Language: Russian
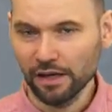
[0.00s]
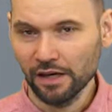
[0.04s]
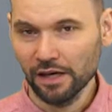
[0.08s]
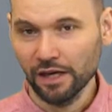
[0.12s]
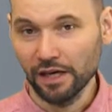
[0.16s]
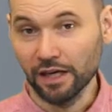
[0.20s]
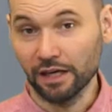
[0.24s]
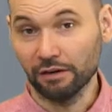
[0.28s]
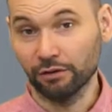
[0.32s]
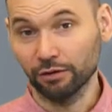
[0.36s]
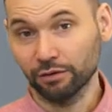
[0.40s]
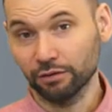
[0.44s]

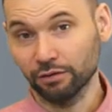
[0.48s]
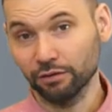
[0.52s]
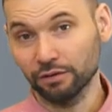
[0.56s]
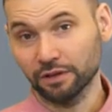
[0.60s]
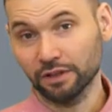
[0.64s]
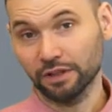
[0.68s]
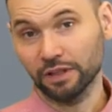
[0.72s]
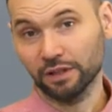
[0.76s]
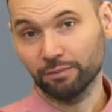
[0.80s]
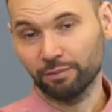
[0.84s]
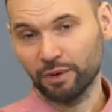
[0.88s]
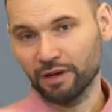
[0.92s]
И вот
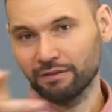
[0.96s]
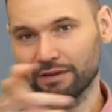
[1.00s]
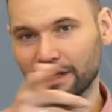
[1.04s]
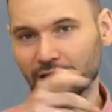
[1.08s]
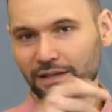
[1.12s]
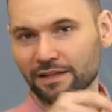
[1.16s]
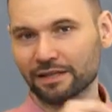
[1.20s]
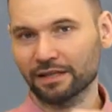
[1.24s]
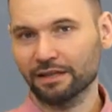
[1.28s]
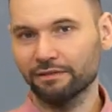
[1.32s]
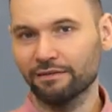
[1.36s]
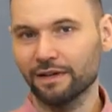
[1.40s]
тут
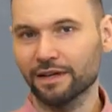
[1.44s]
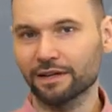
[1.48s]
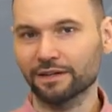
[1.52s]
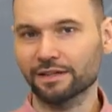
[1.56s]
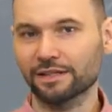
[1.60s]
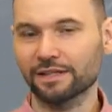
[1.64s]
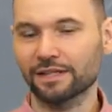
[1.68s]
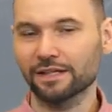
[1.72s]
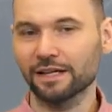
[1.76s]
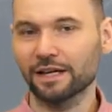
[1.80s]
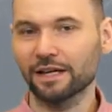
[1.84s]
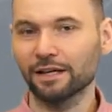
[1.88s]
появляется
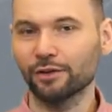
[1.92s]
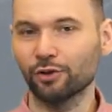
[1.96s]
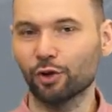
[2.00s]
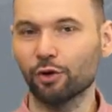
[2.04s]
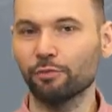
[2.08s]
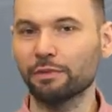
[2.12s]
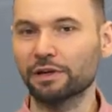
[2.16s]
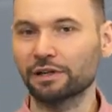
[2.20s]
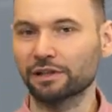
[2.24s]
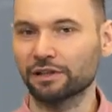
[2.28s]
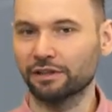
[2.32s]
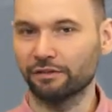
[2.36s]
версия
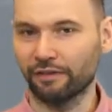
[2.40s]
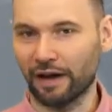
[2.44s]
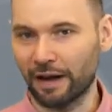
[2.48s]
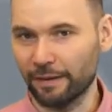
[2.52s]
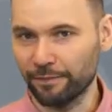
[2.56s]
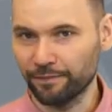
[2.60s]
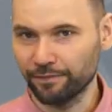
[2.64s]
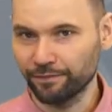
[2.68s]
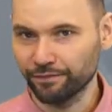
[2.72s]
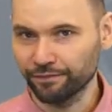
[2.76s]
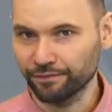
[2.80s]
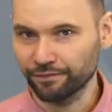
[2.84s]
номер два –
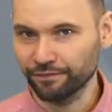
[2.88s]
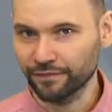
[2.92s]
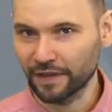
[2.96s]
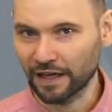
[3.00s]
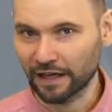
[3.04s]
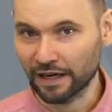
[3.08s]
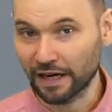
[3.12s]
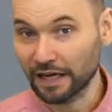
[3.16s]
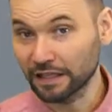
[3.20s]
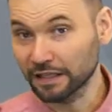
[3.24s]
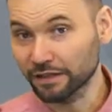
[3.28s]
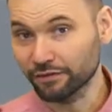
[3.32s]

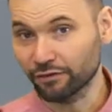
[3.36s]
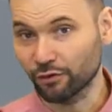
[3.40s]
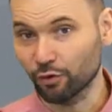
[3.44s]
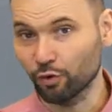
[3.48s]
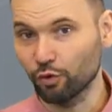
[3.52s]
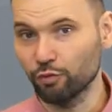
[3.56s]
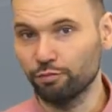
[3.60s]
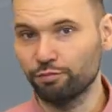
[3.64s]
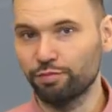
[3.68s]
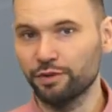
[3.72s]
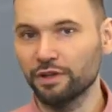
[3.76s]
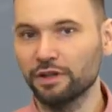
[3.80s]
Тараканов
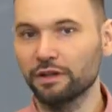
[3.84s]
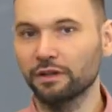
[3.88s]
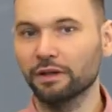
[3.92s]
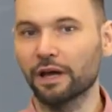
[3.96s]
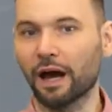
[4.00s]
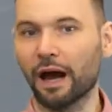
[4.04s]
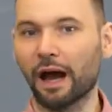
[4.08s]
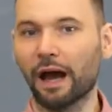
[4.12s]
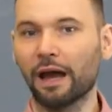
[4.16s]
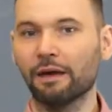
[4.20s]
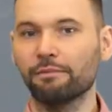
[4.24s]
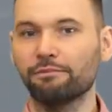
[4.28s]

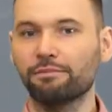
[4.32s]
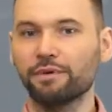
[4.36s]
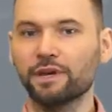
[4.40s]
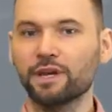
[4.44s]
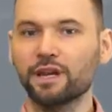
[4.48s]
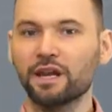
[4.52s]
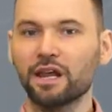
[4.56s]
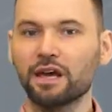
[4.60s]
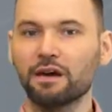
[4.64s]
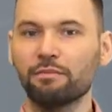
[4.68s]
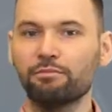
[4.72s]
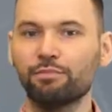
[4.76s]
убило
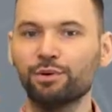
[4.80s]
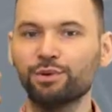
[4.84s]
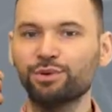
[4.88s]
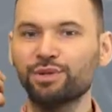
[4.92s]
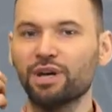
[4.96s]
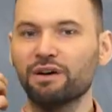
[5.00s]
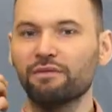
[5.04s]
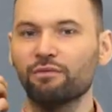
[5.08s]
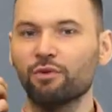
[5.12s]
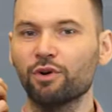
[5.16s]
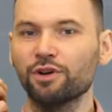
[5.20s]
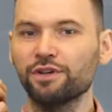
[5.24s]
обилие
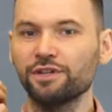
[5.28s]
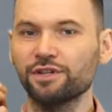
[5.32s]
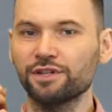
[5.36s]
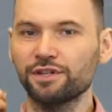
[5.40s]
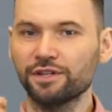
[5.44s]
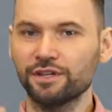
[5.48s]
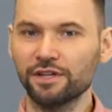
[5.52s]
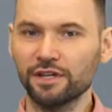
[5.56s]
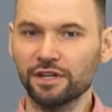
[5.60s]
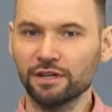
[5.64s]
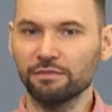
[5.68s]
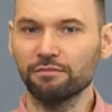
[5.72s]
бытовой
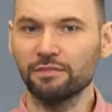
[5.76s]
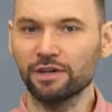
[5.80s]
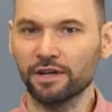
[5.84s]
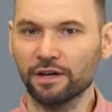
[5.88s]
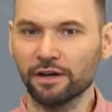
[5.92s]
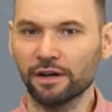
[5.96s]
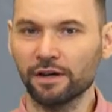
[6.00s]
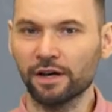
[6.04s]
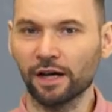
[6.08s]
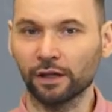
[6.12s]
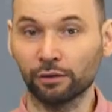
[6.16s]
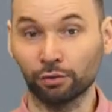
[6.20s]

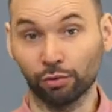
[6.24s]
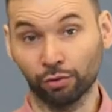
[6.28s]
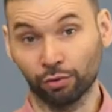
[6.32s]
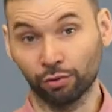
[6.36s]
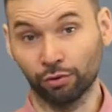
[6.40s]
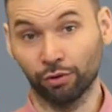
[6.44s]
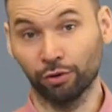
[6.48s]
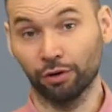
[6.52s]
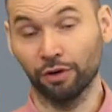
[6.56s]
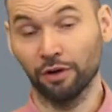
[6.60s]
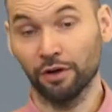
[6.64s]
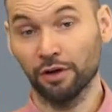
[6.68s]
химии,
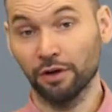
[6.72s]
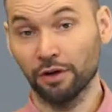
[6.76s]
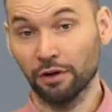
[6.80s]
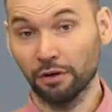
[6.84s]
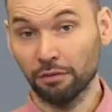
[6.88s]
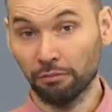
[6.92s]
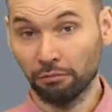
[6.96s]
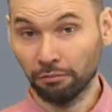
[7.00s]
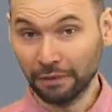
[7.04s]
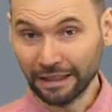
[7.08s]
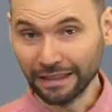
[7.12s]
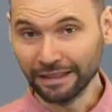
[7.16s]
которую
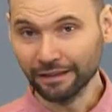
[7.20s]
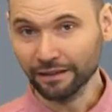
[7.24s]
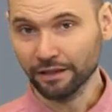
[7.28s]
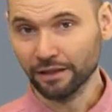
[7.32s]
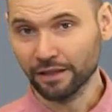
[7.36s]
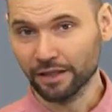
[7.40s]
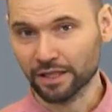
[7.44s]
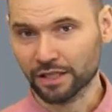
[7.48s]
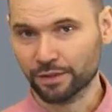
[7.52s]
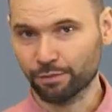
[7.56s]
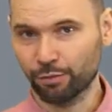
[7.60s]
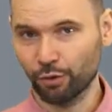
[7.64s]
мы
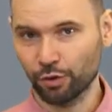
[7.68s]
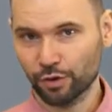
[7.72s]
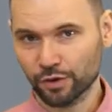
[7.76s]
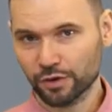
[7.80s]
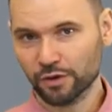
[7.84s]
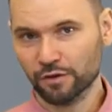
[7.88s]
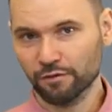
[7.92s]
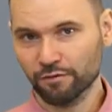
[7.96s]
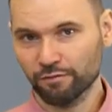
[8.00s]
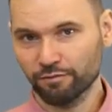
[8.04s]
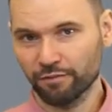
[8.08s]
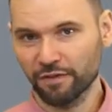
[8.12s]

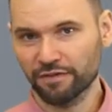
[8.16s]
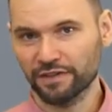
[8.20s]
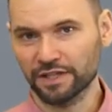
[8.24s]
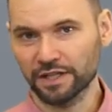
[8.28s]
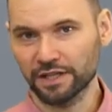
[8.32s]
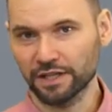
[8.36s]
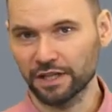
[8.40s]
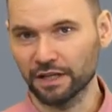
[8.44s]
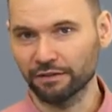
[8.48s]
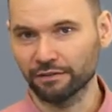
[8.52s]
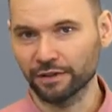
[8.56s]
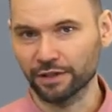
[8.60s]
используем в
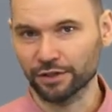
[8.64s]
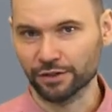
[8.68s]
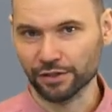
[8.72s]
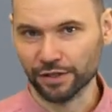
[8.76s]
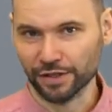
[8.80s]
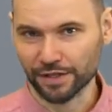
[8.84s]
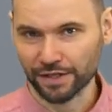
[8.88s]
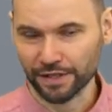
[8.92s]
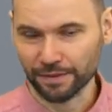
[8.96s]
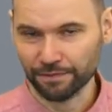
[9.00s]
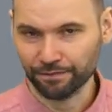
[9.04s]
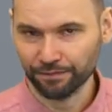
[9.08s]
повседневной
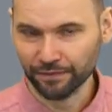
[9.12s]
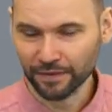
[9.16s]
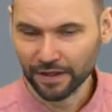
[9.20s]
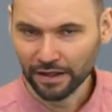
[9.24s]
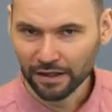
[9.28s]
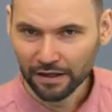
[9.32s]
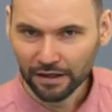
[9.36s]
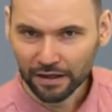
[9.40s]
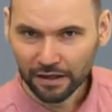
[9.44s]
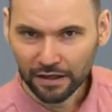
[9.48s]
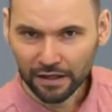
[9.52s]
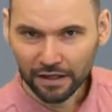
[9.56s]
жизни.
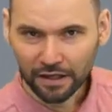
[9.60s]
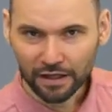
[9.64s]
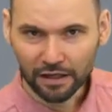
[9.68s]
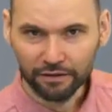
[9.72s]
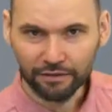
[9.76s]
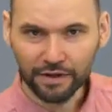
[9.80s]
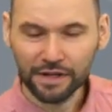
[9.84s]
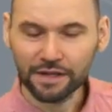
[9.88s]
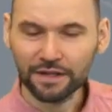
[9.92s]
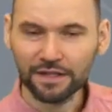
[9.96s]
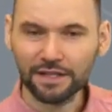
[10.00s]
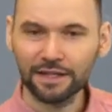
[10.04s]

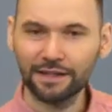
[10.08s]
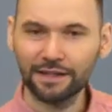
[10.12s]
Версия,